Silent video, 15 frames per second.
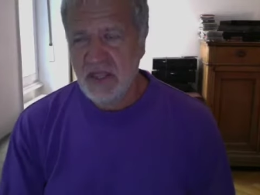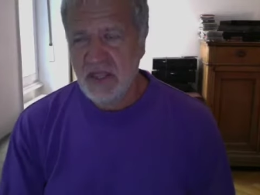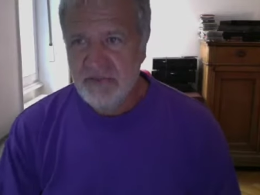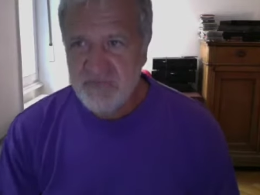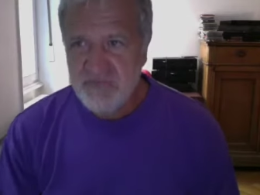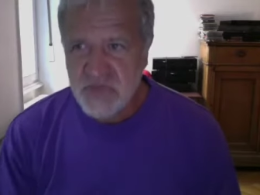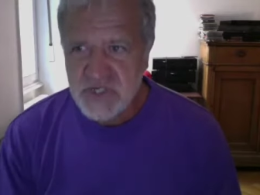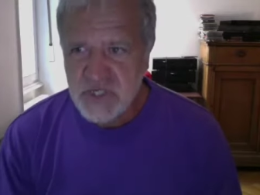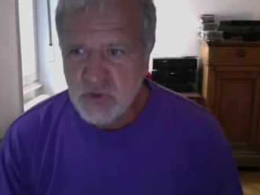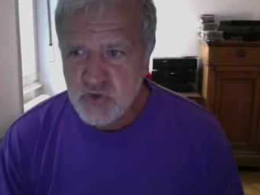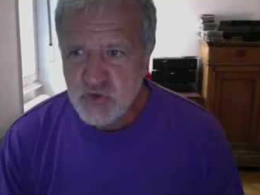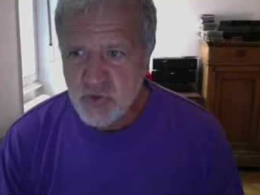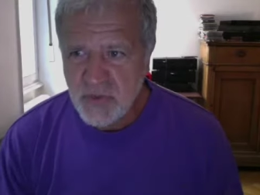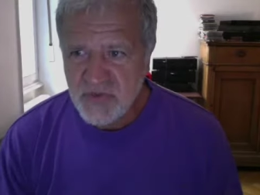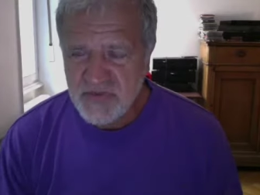j'ai toujours
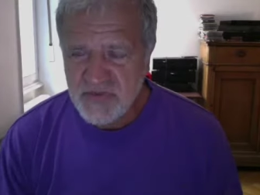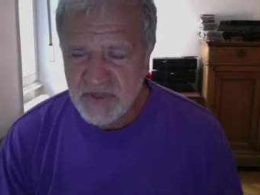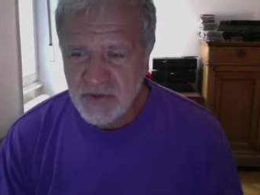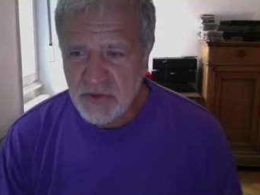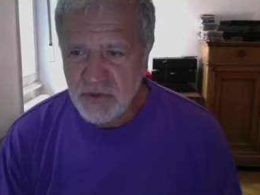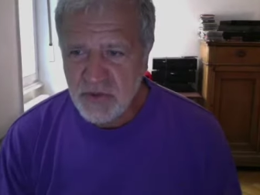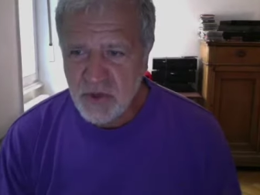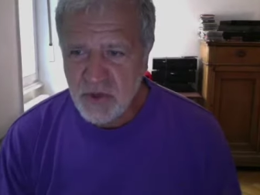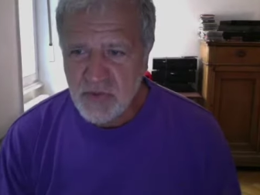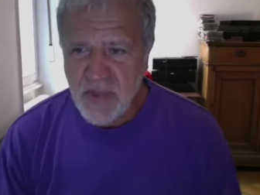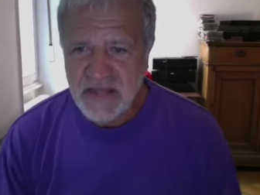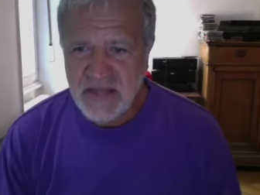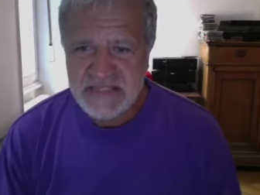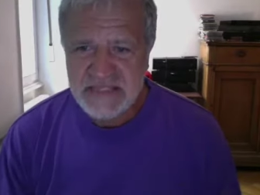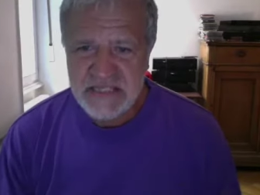pensé que, le
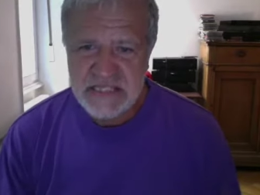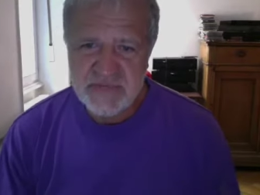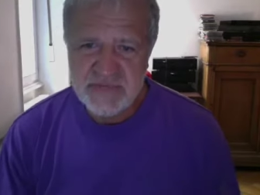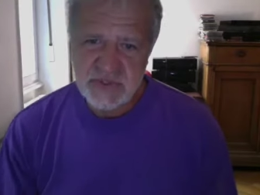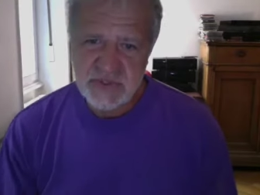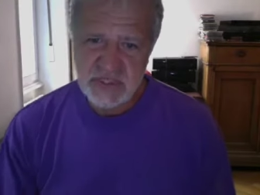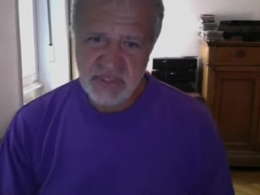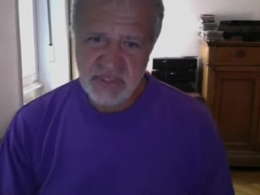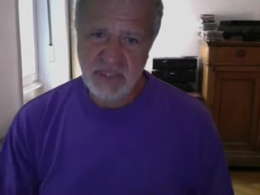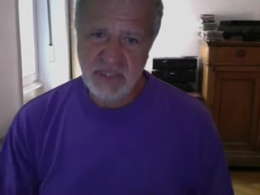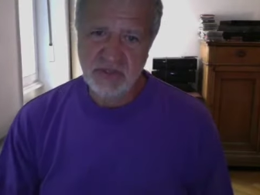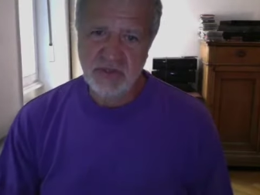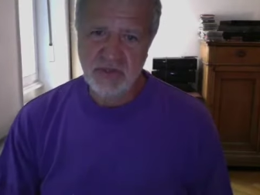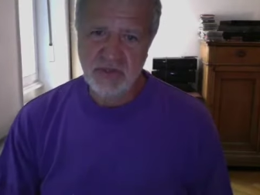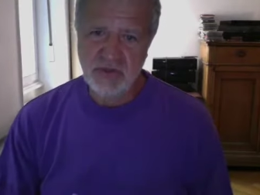marxisme, c'était
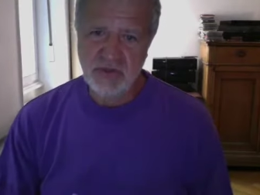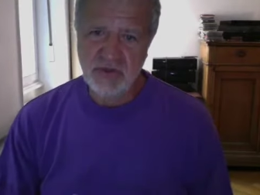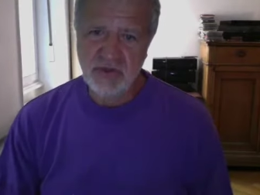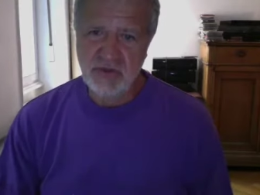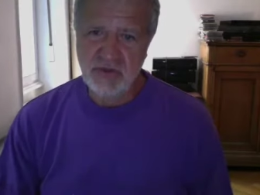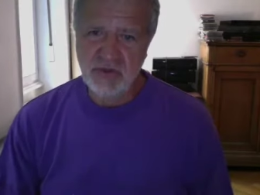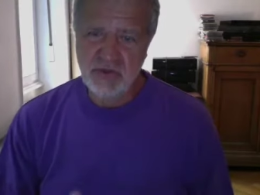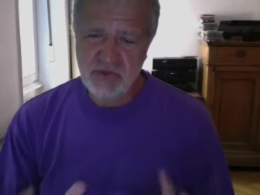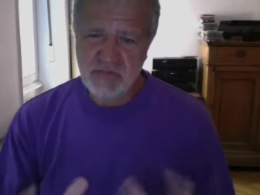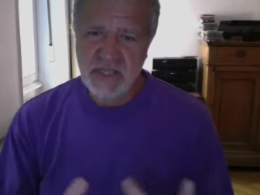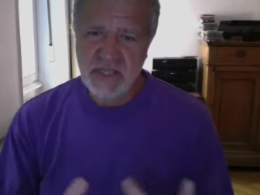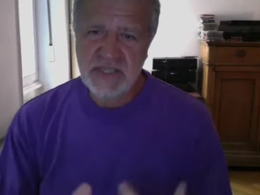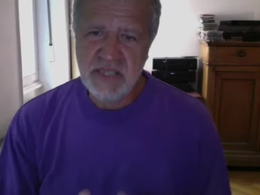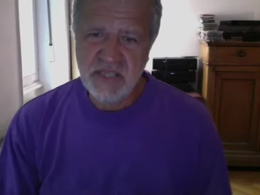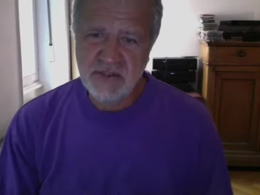euh, une
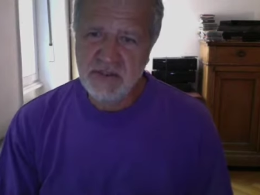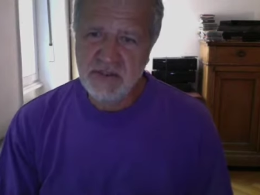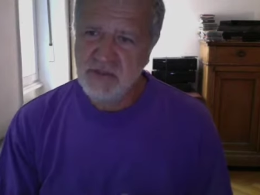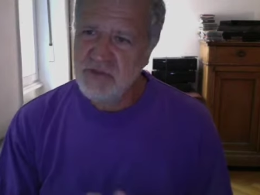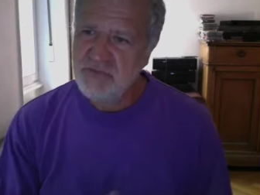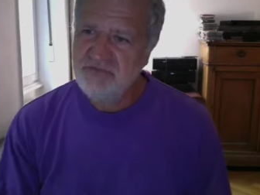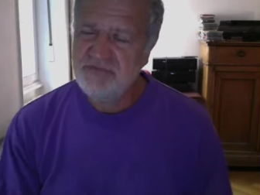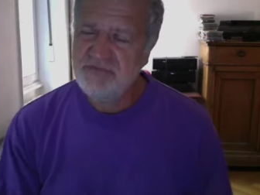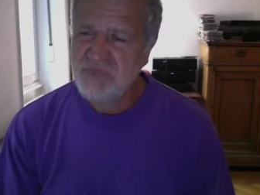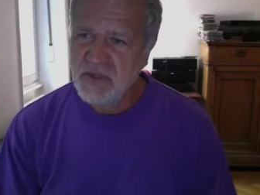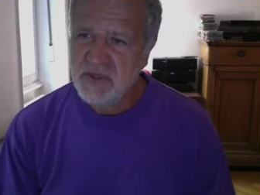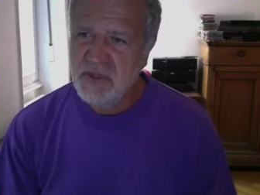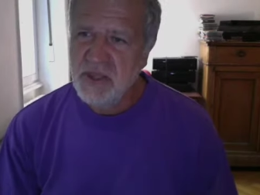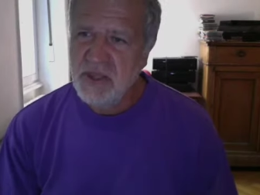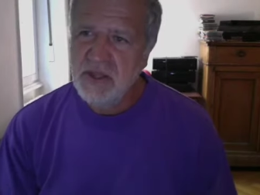manière de,
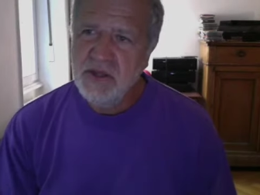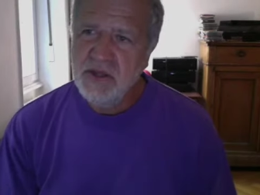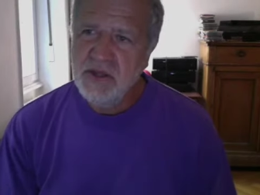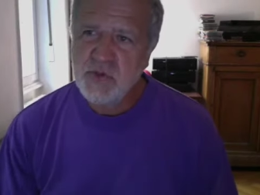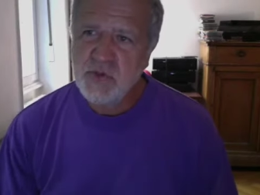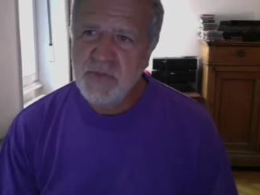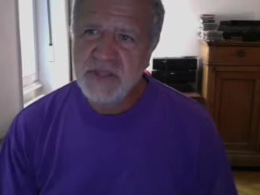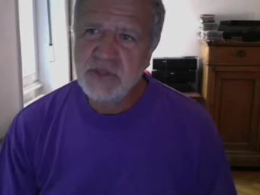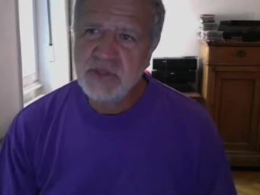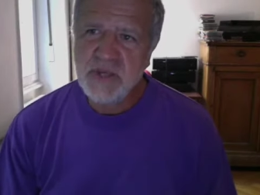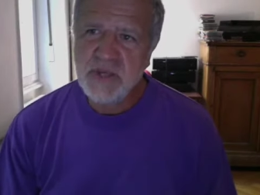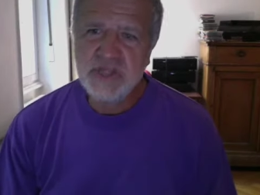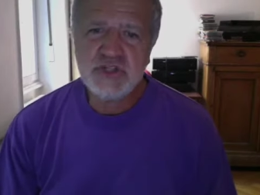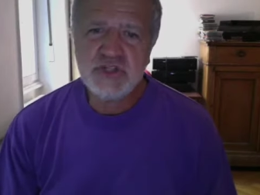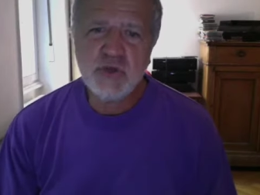de, mettre les
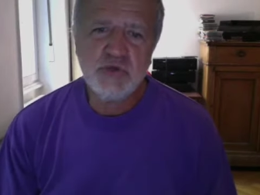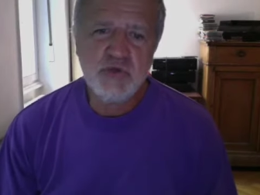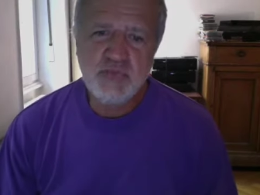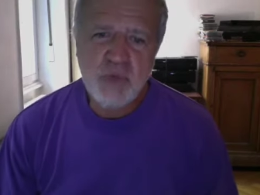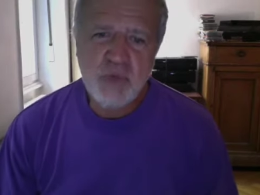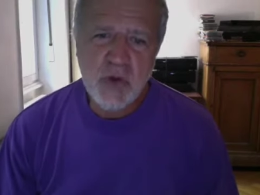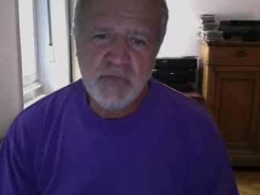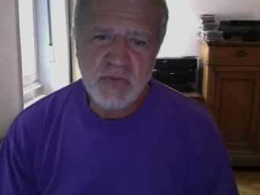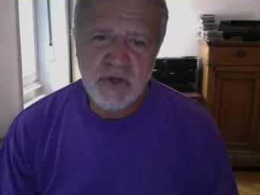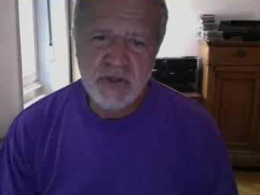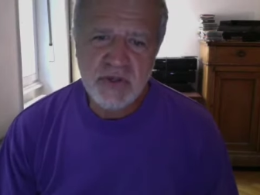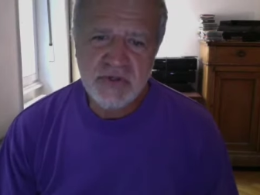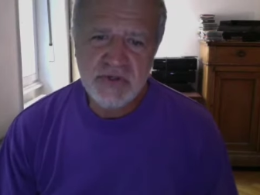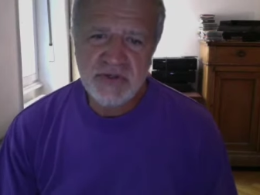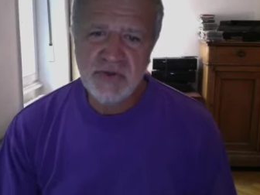gens du peuple
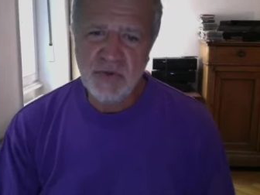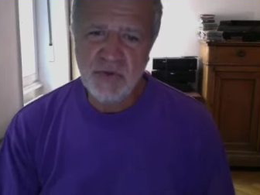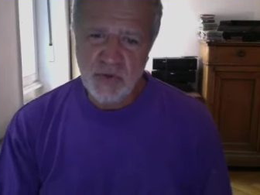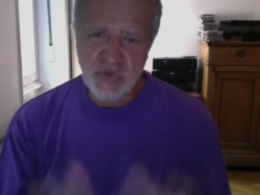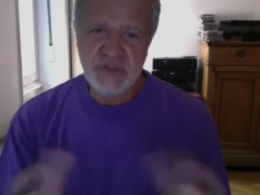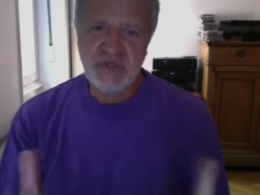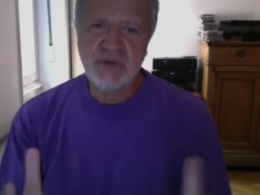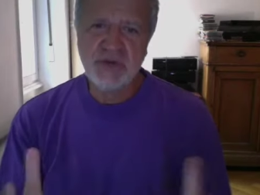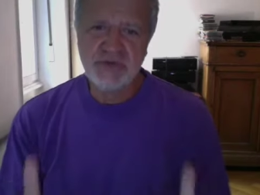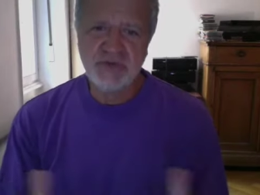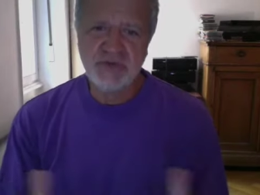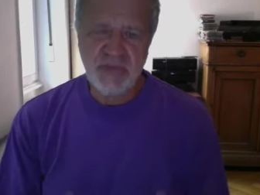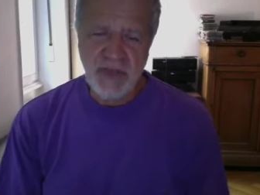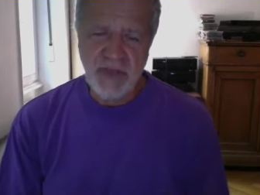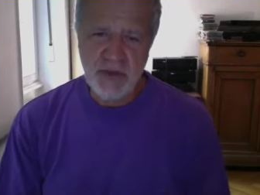au centre des
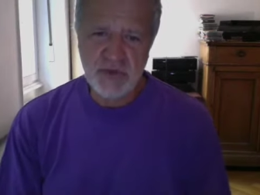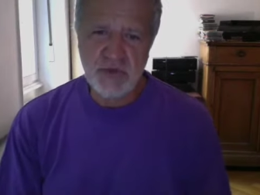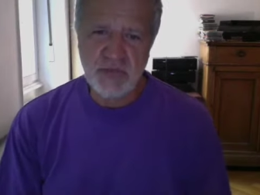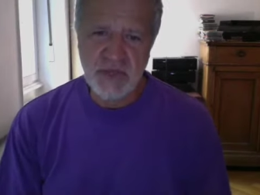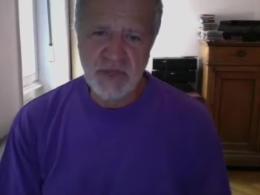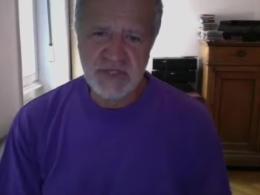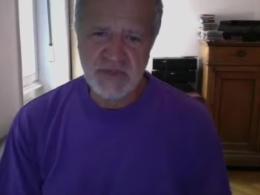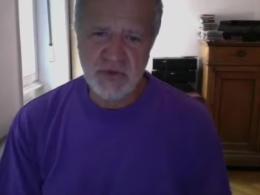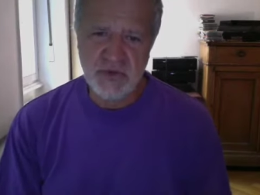préoccupations